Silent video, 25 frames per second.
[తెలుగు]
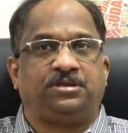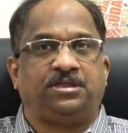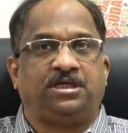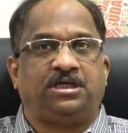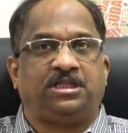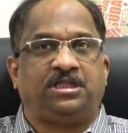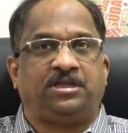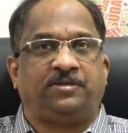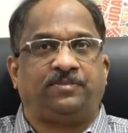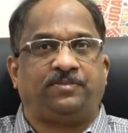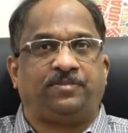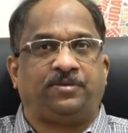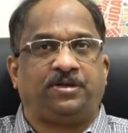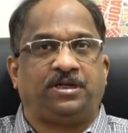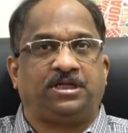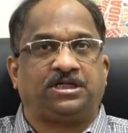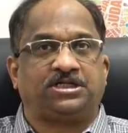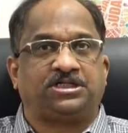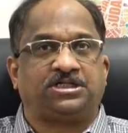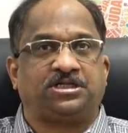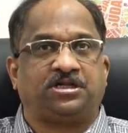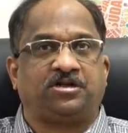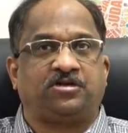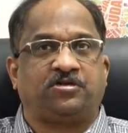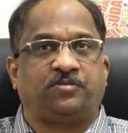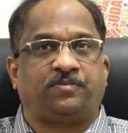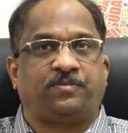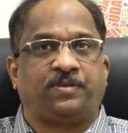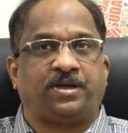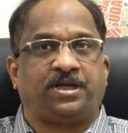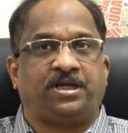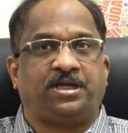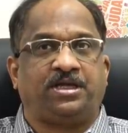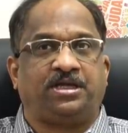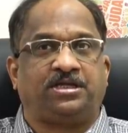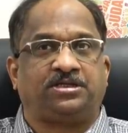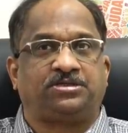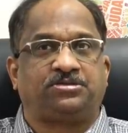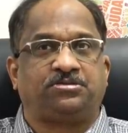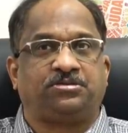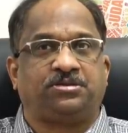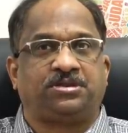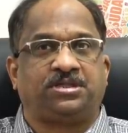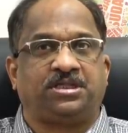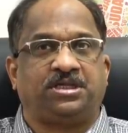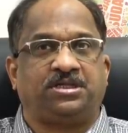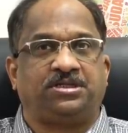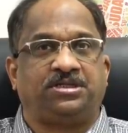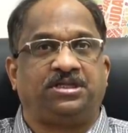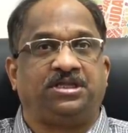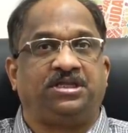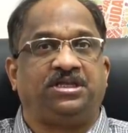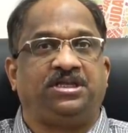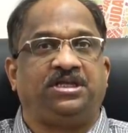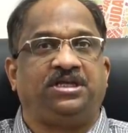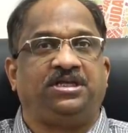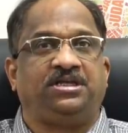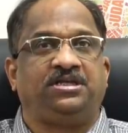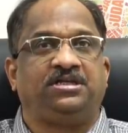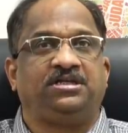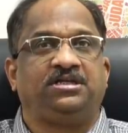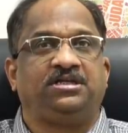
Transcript: దాదాపు లక్షకు పైగా చూశారు దీన్ని